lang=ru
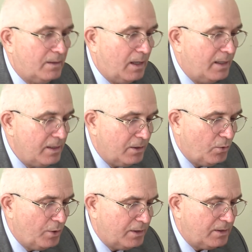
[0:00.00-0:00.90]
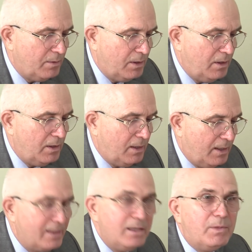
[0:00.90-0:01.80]
Они ходят и, и
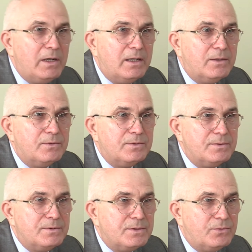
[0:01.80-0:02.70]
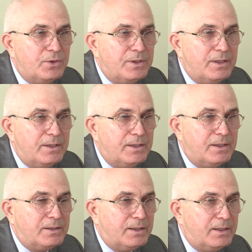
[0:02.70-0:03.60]
они болеют. Сегодня
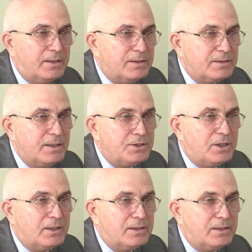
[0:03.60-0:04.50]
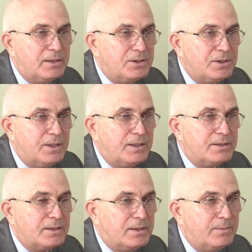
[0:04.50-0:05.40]
это, сначала это
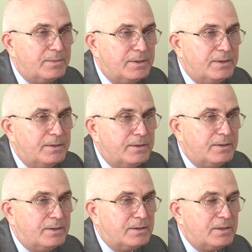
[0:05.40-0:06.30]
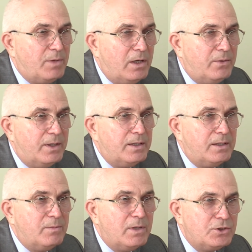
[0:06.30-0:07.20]
начинается там, заболевание
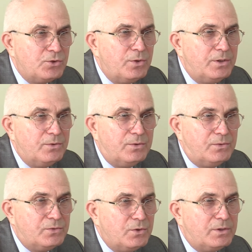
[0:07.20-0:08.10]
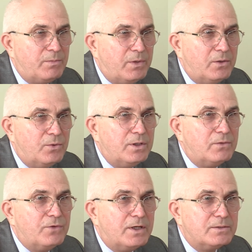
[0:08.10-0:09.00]
небольшое, но все это
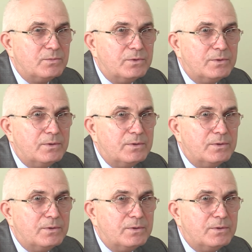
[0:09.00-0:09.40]
переходит в астму.